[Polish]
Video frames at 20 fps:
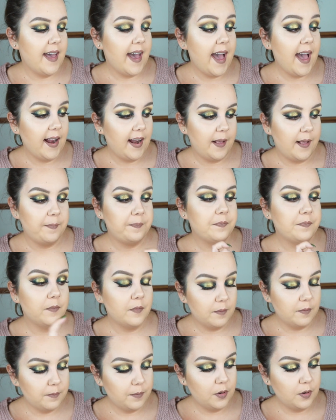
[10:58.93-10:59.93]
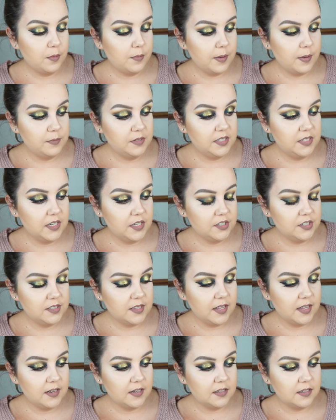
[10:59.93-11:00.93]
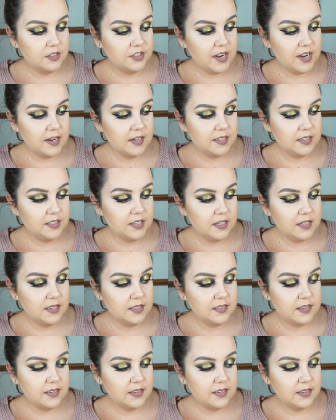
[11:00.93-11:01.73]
ale Podoba mi się, że ten czarny cień jest